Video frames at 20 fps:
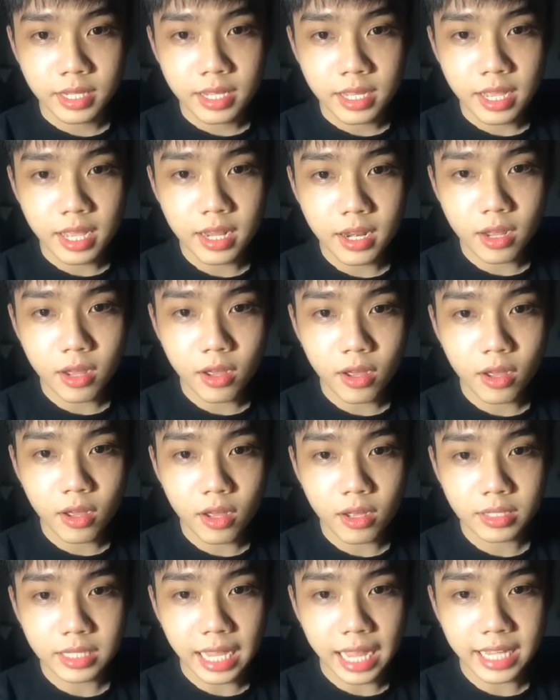
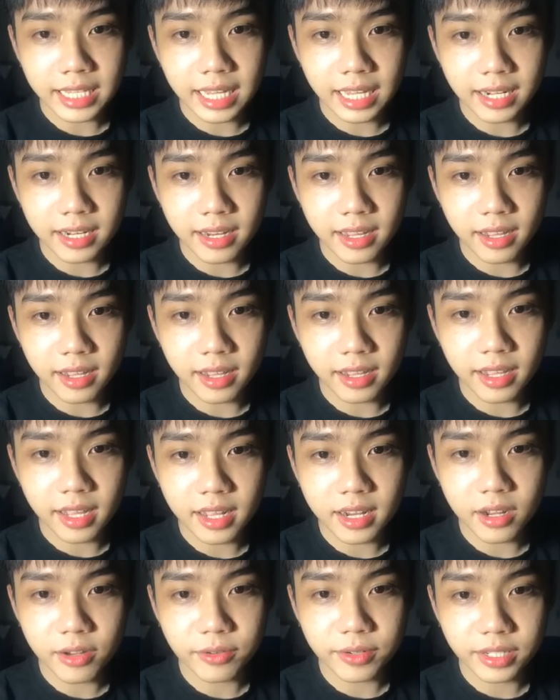hello thái thắng lợi
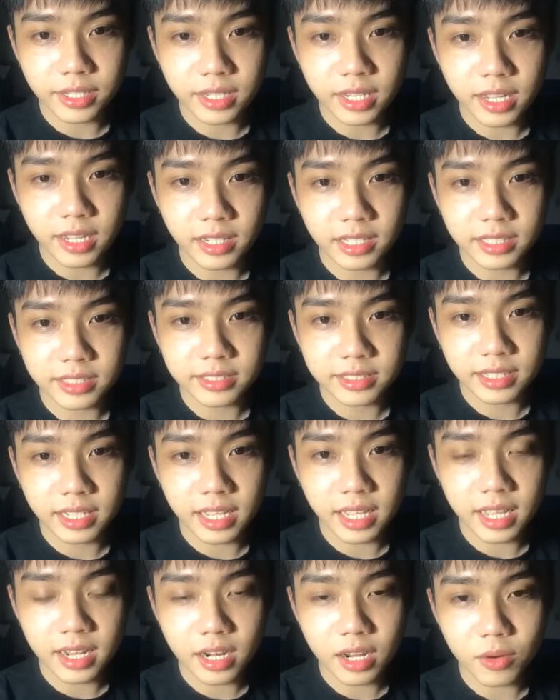hello nguyễn ngân
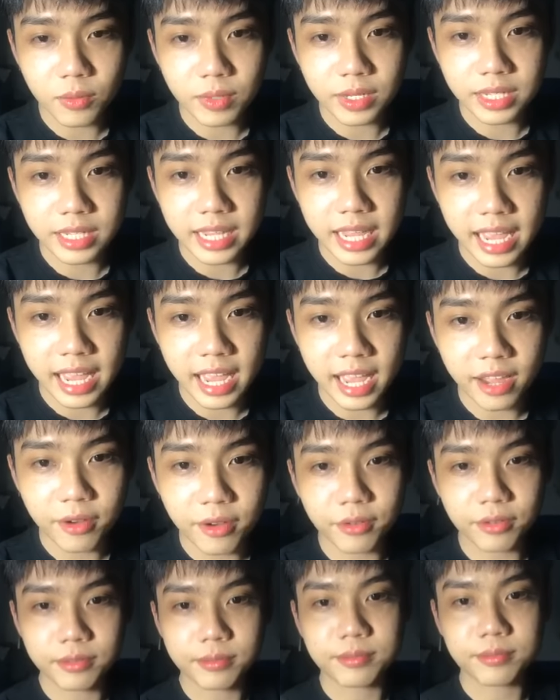hello quỳnh
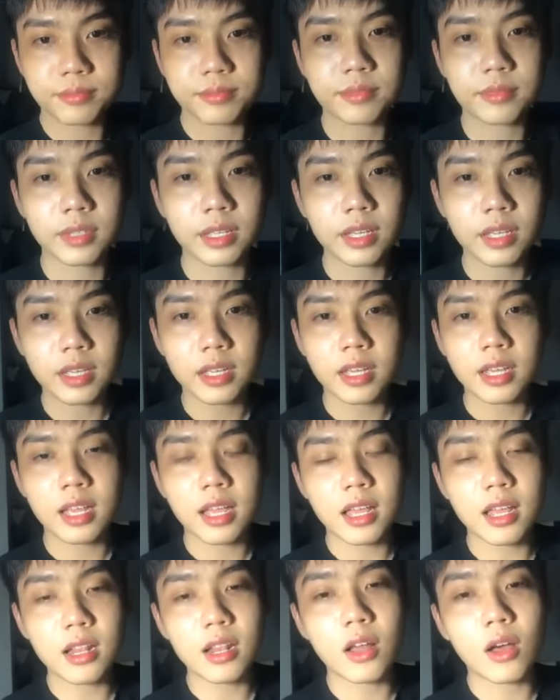giao
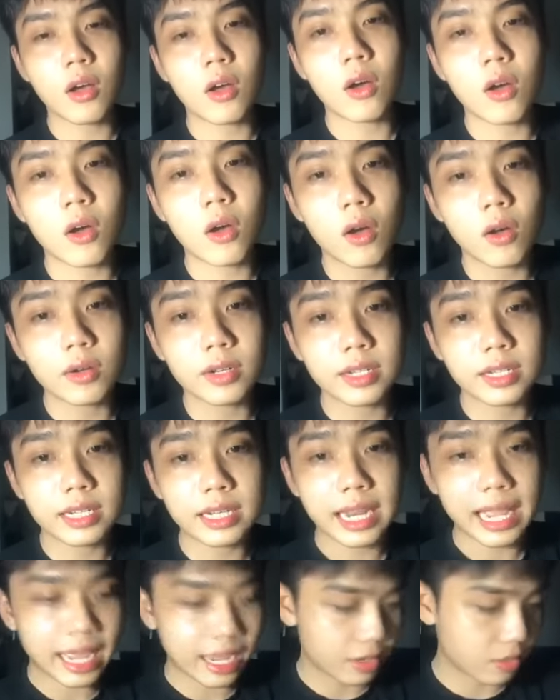hello
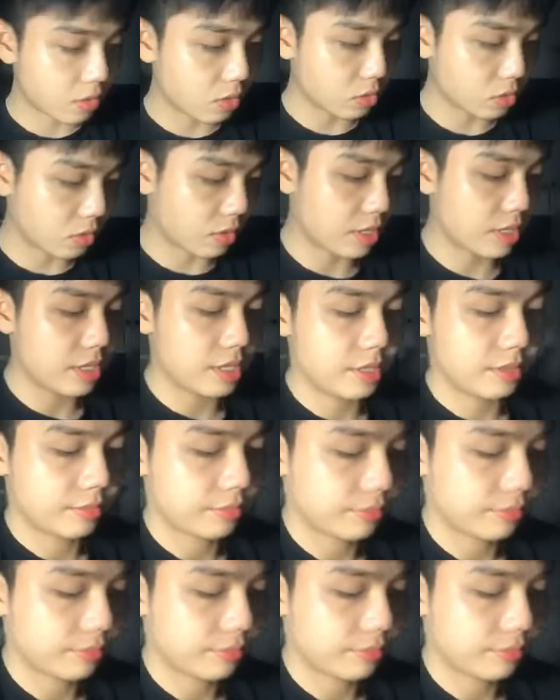na ngô thùy